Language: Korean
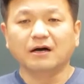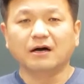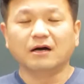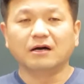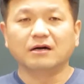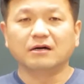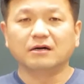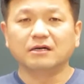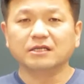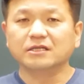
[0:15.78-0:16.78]

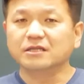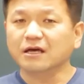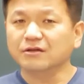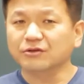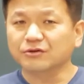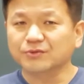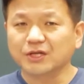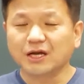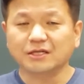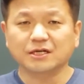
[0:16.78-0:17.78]
어, 일단은
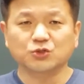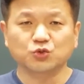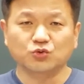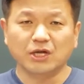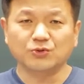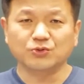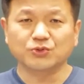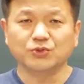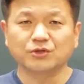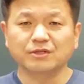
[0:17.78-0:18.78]
여러분들이 가장 중요한
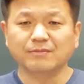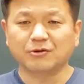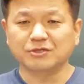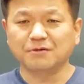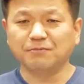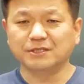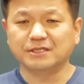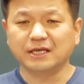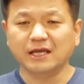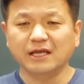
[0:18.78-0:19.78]
요소는 바로 첫
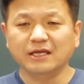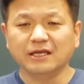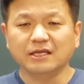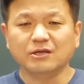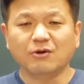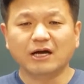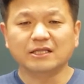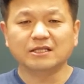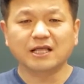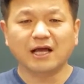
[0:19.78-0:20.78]
번째 이와
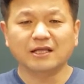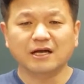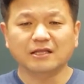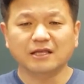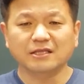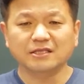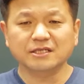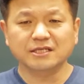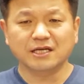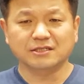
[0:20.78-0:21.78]
같은 한양대
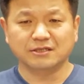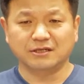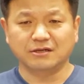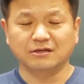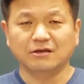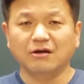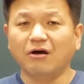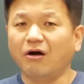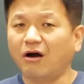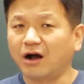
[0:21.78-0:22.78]
특기자 전형
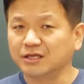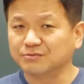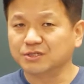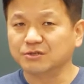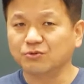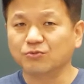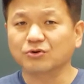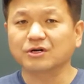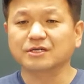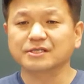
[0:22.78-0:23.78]
어학 입시
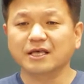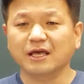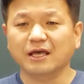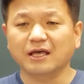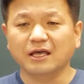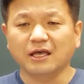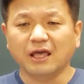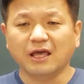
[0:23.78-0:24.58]
부분 것에